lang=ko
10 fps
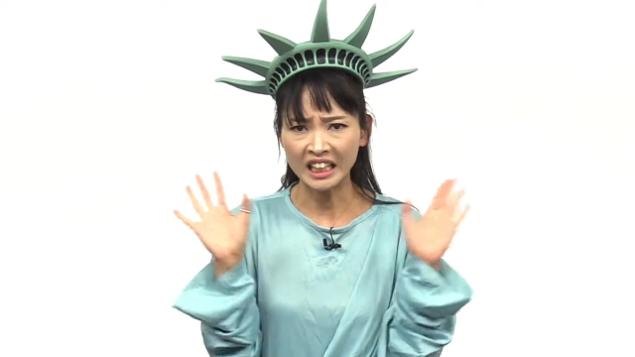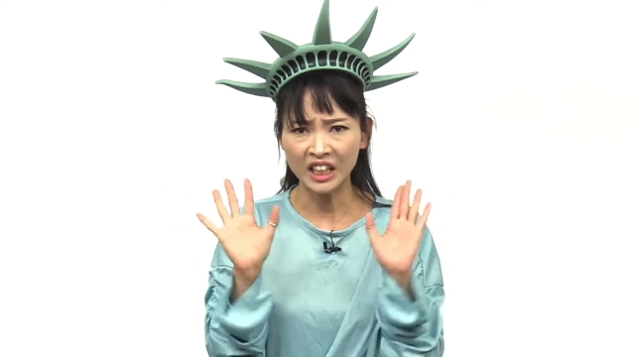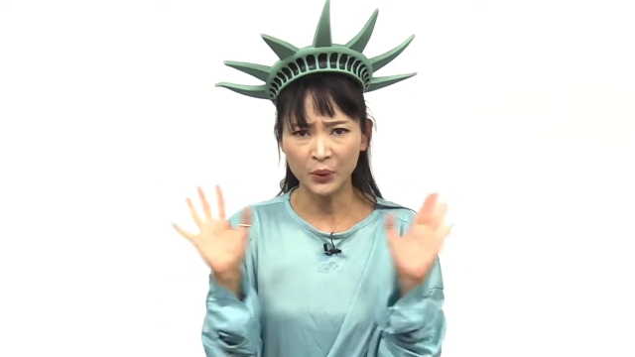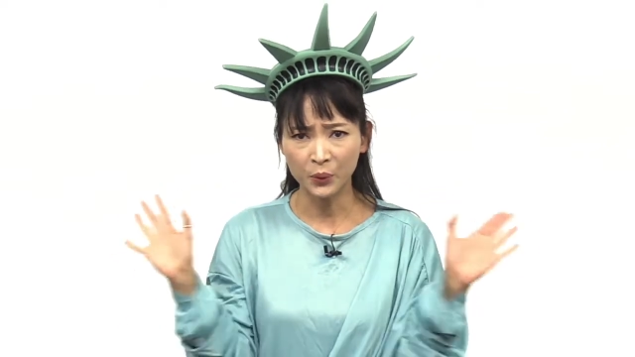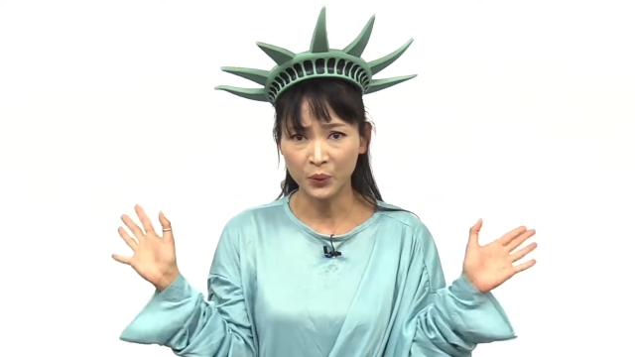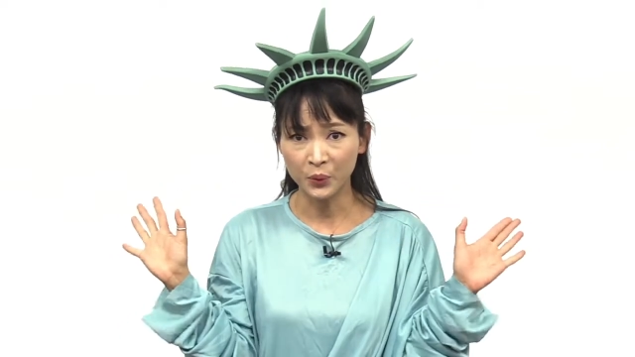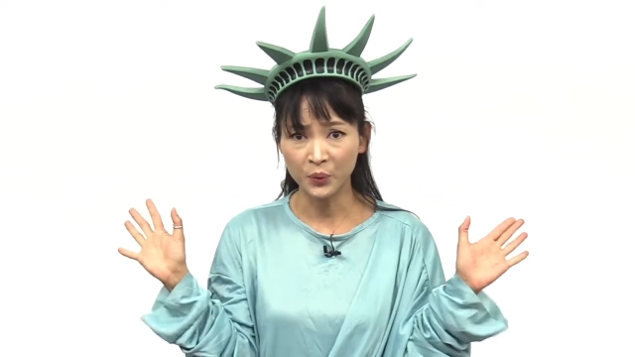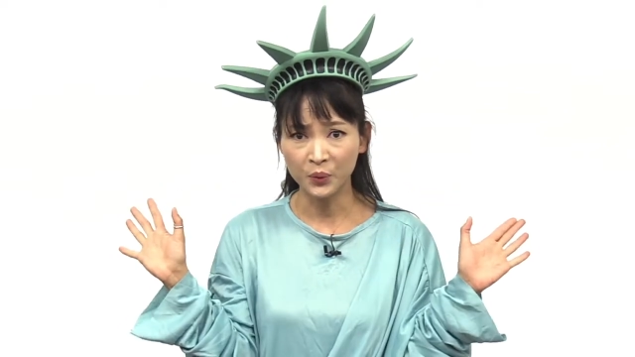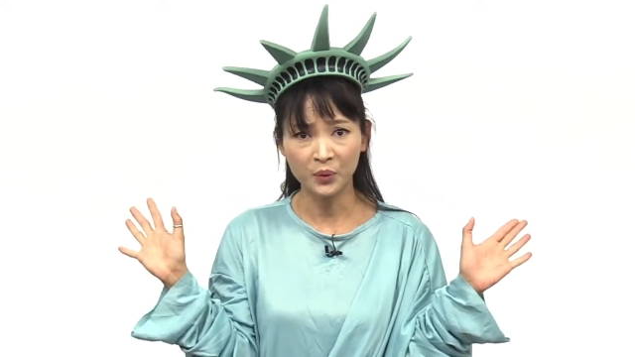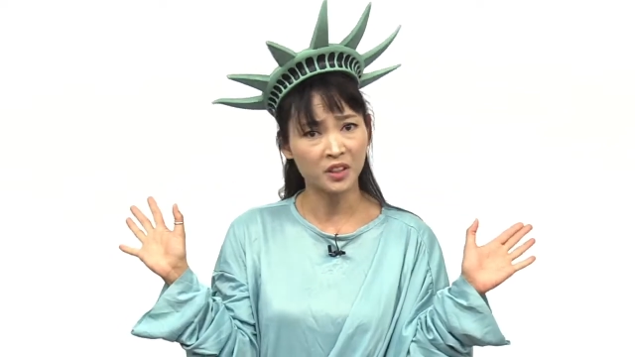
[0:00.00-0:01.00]

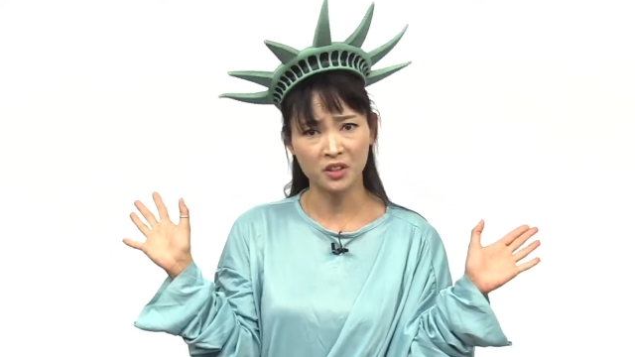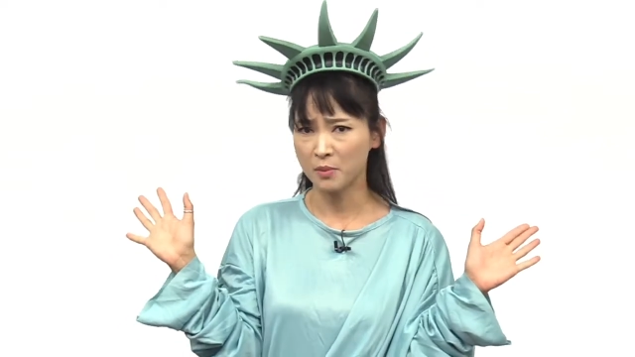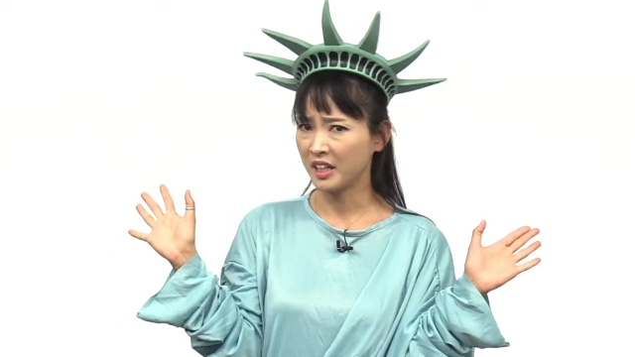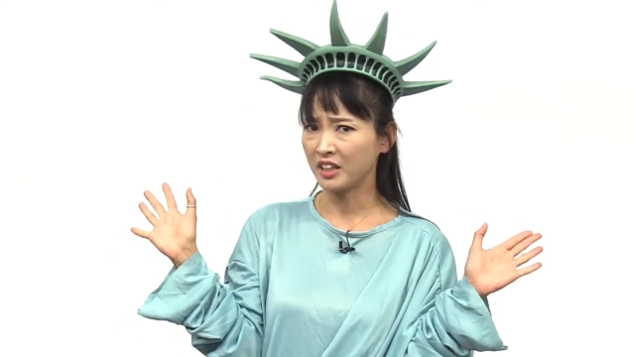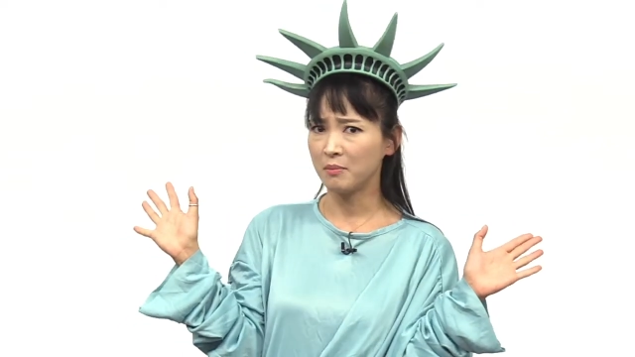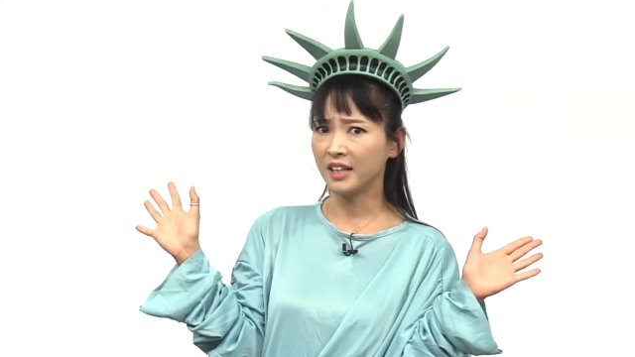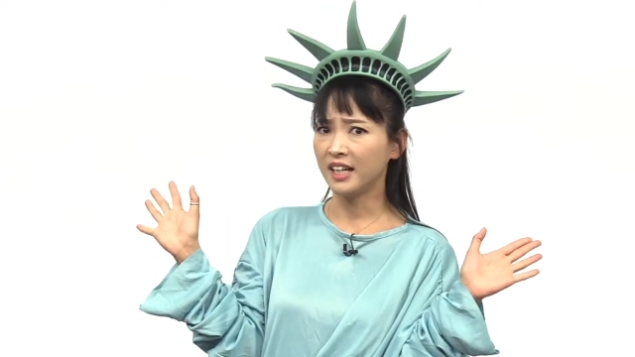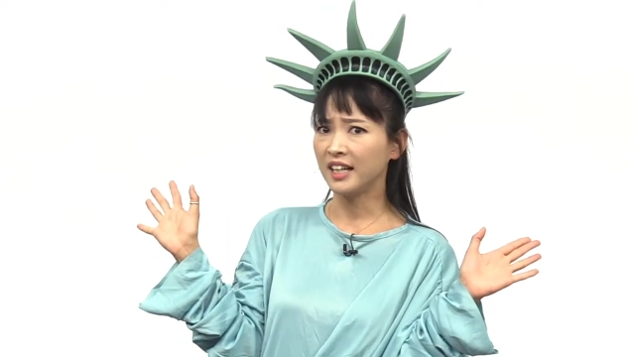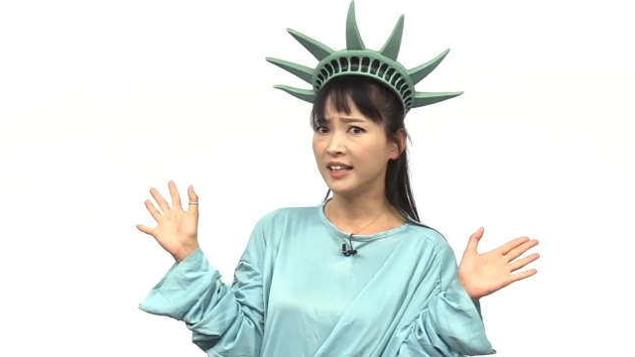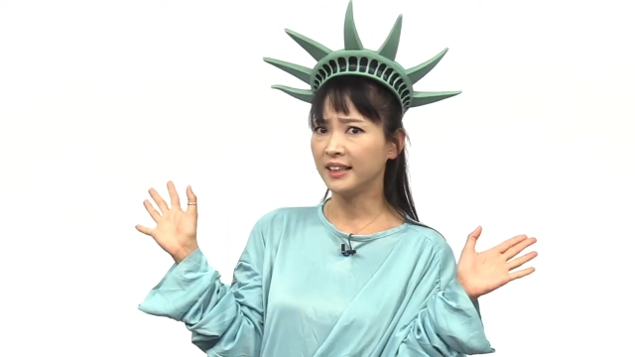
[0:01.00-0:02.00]
돼요. 그러시면 안
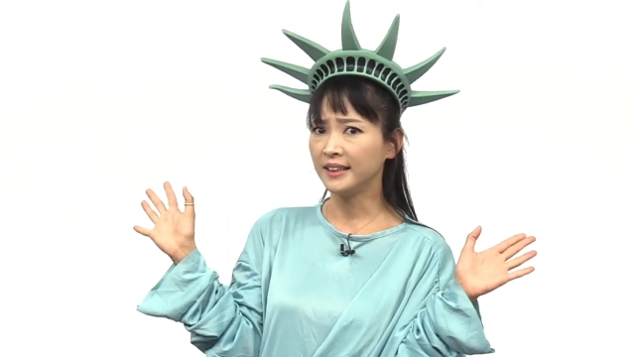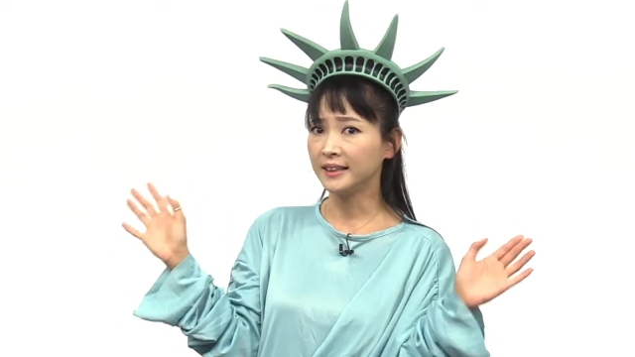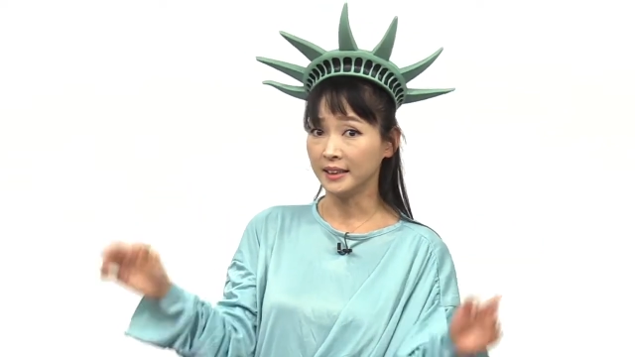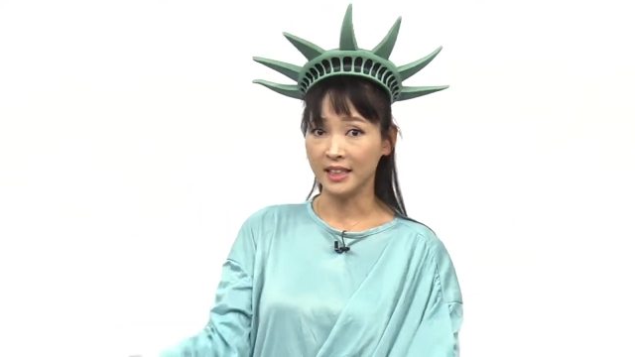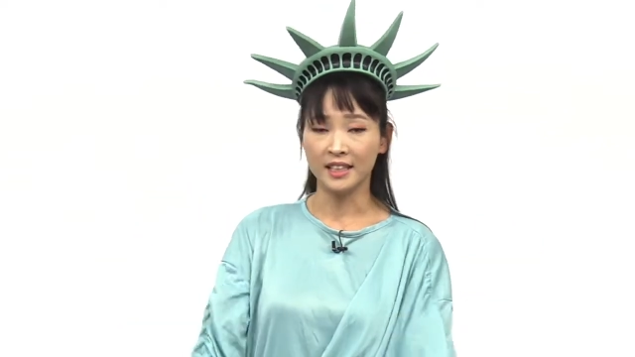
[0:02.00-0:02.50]
됩니다.